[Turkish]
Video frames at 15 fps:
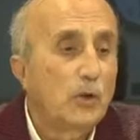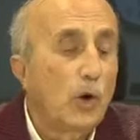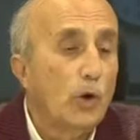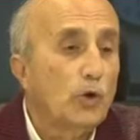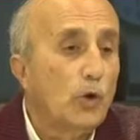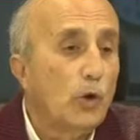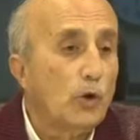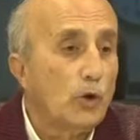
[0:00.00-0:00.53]

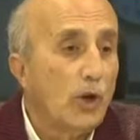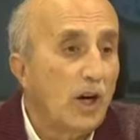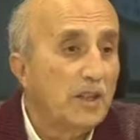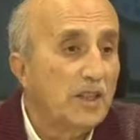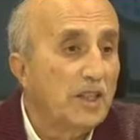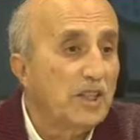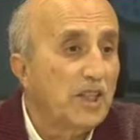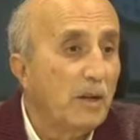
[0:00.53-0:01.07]
doktor
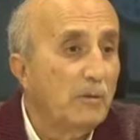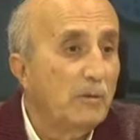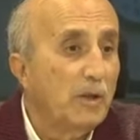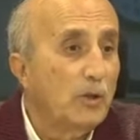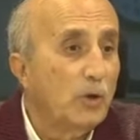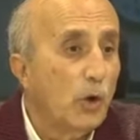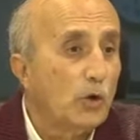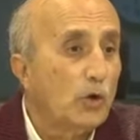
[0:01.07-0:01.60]
diş
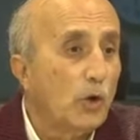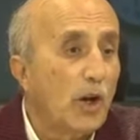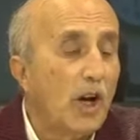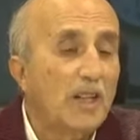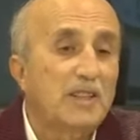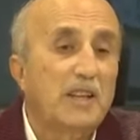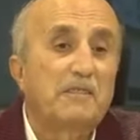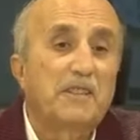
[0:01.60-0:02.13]
tabibi,
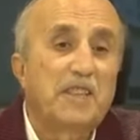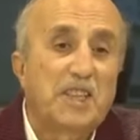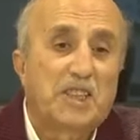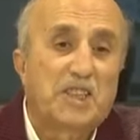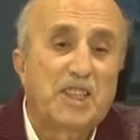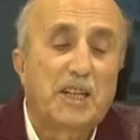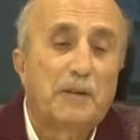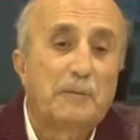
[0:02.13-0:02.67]
doktor Asaf
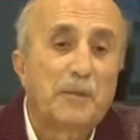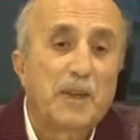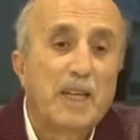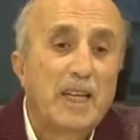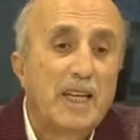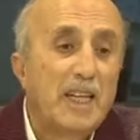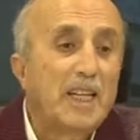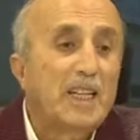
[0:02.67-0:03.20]
dişçi
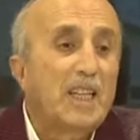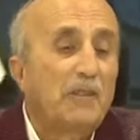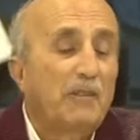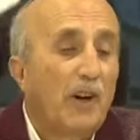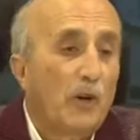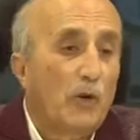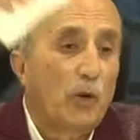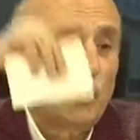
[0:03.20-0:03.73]
İlk
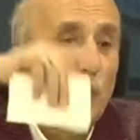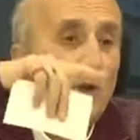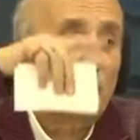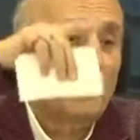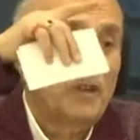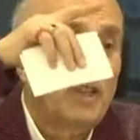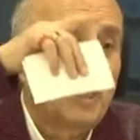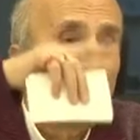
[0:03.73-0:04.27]
defa
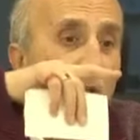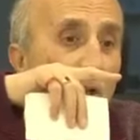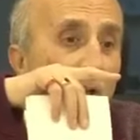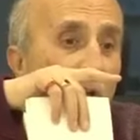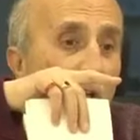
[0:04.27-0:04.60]
klorifi,